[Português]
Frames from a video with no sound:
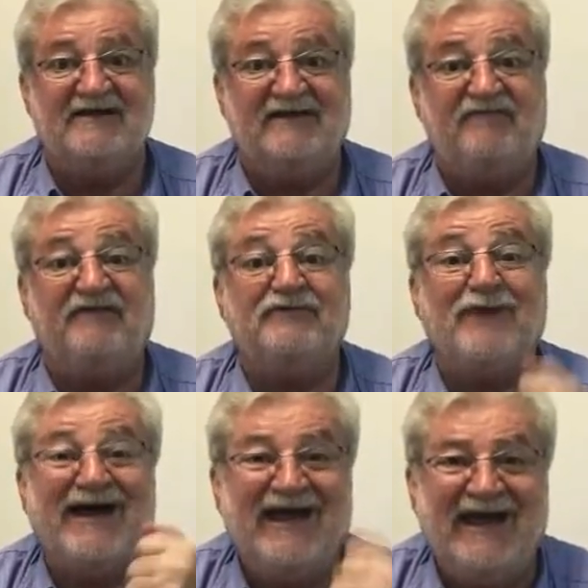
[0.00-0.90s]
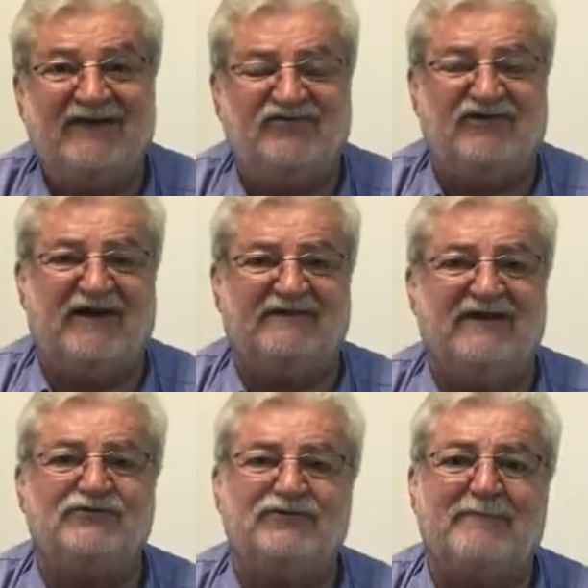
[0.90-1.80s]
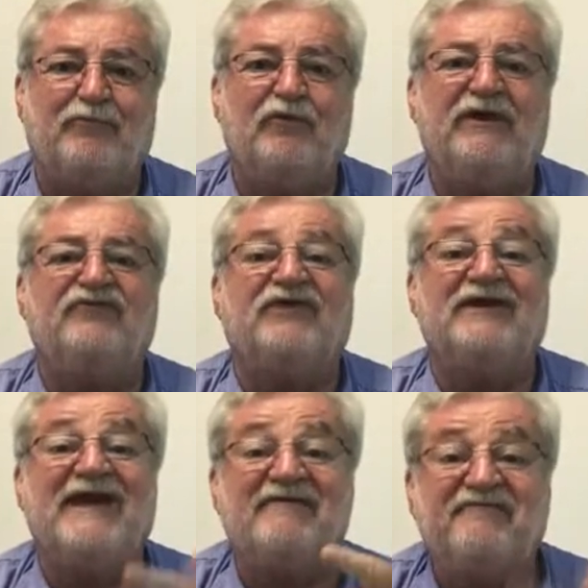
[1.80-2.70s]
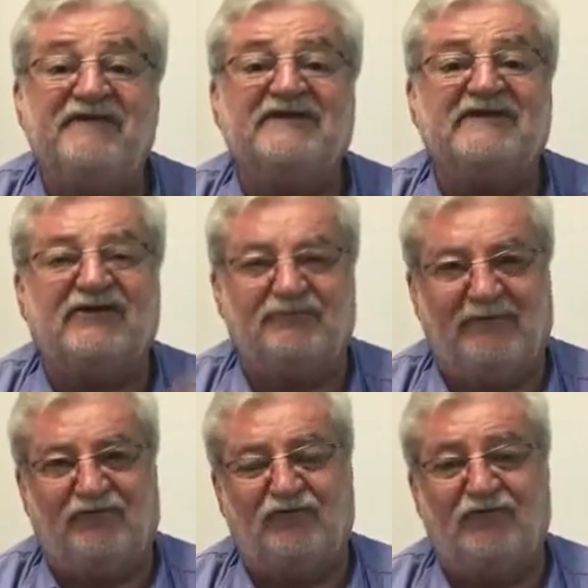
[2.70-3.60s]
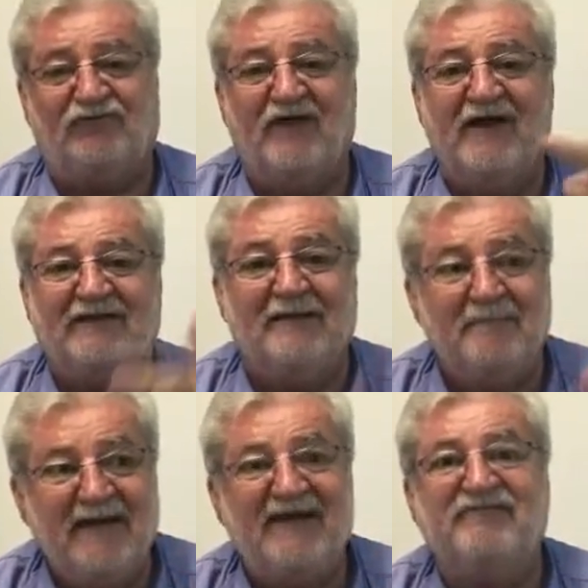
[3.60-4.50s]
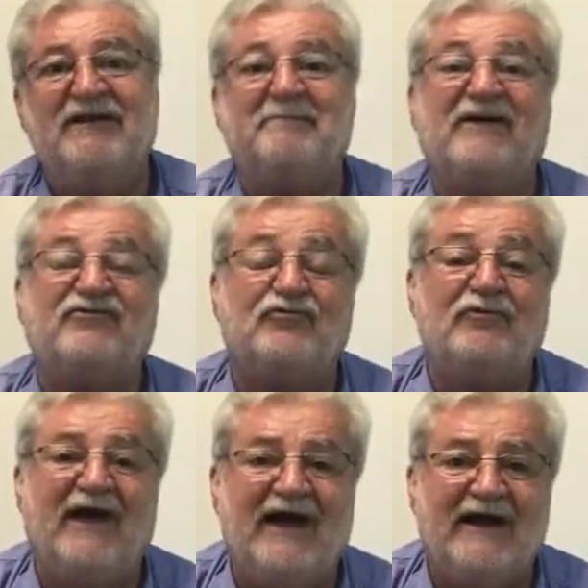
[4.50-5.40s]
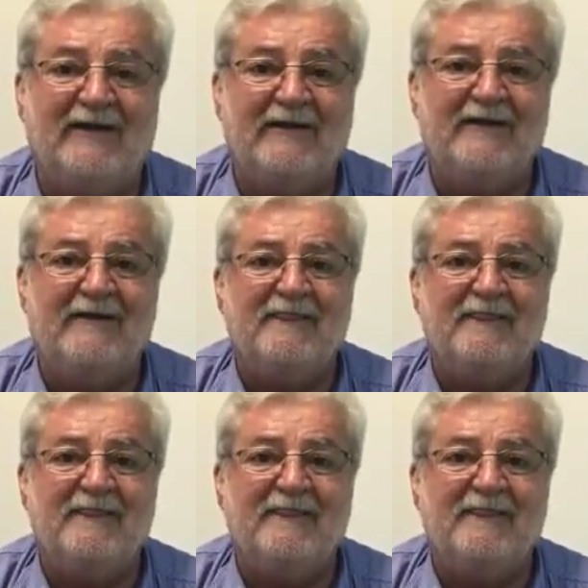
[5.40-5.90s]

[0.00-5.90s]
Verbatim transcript: defendo a ética dentro da política e na vida das pessoas, também na vida particular.